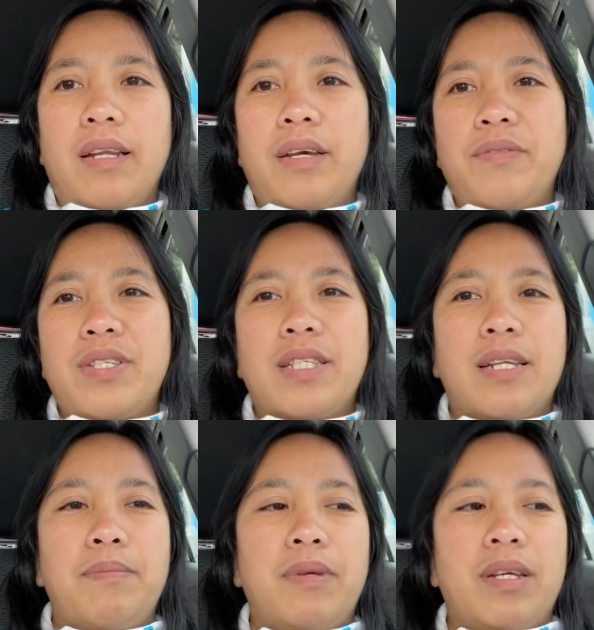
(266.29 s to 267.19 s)
live
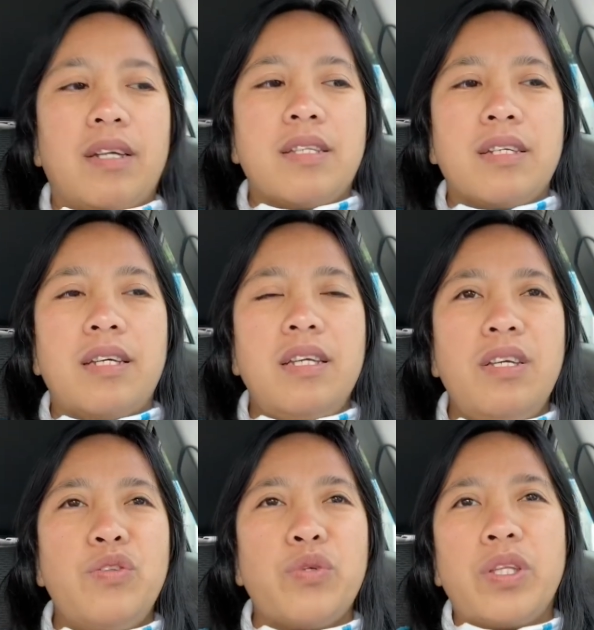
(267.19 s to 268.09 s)
streaming at
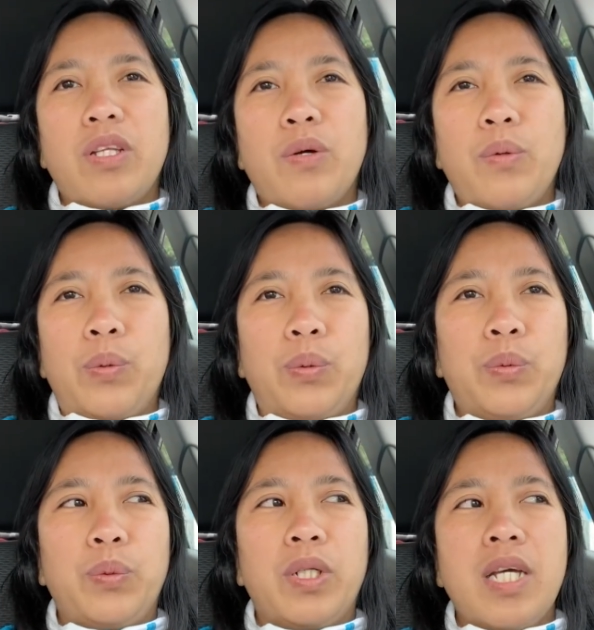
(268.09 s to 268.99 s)
nag-i-enjoy din ako
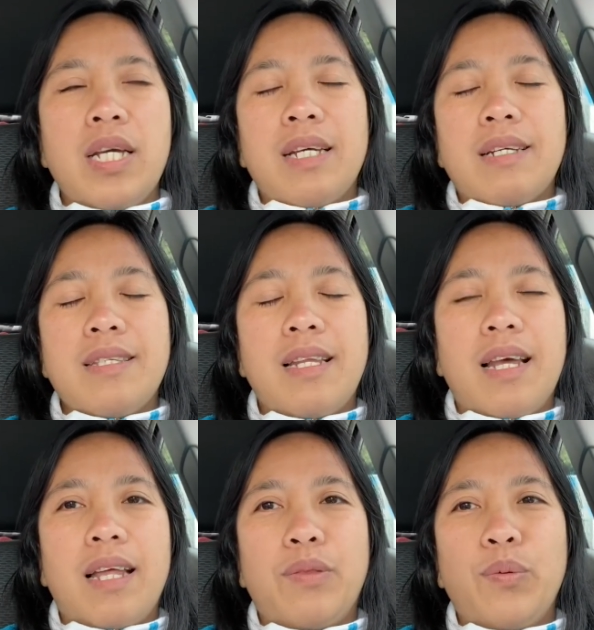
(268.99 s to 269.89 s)
doon kasi
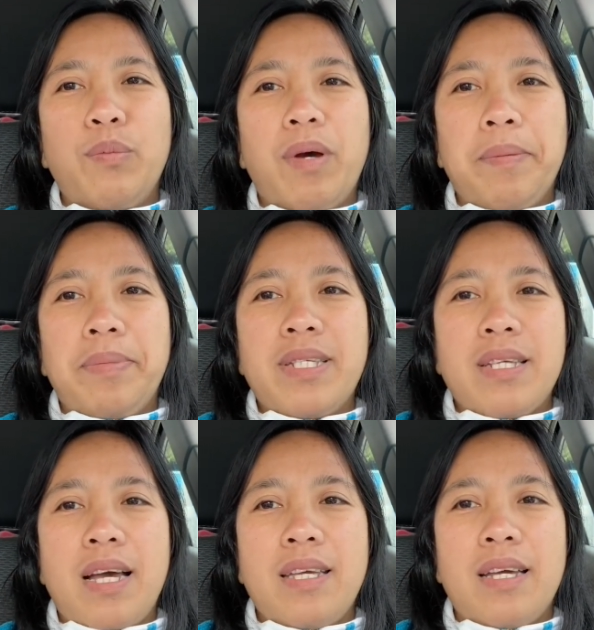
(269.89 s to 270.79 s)
lahat doon mga
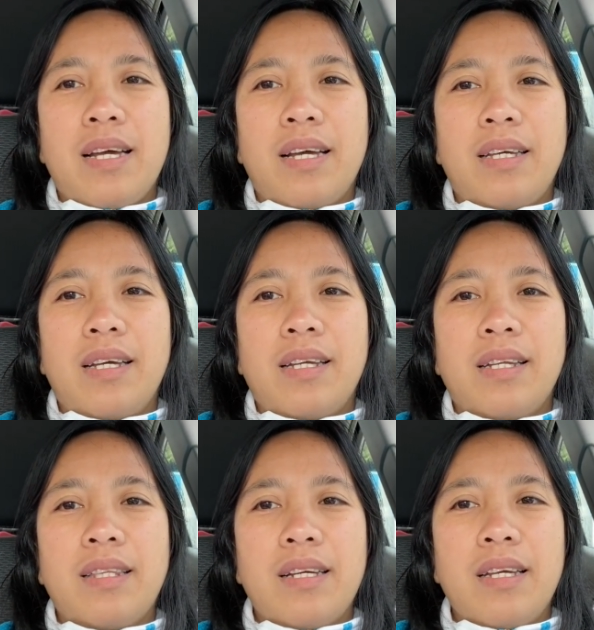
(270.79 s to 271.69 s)
Bisaya ayan
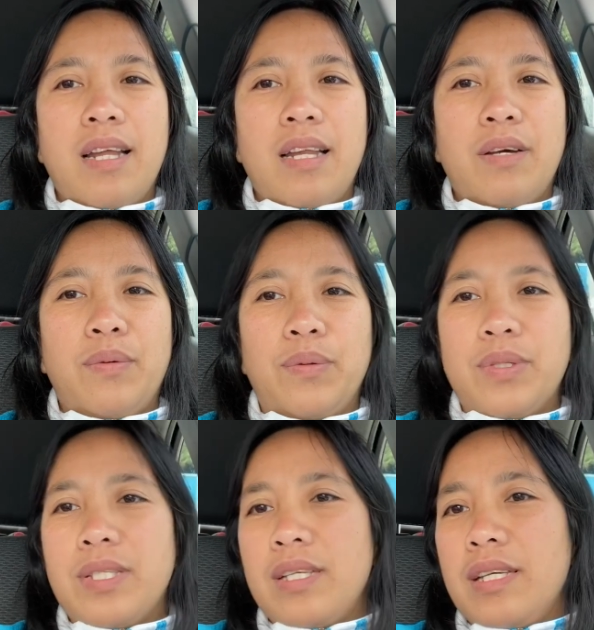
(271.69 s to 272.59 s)
at nakilala ko
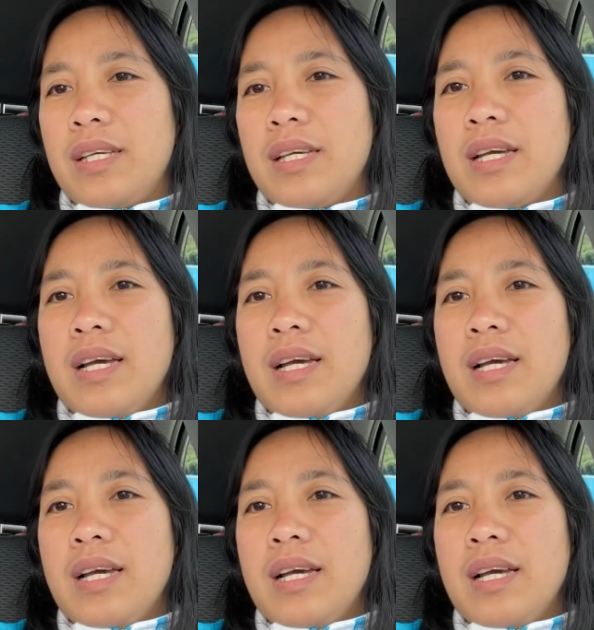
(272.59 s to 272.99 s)
si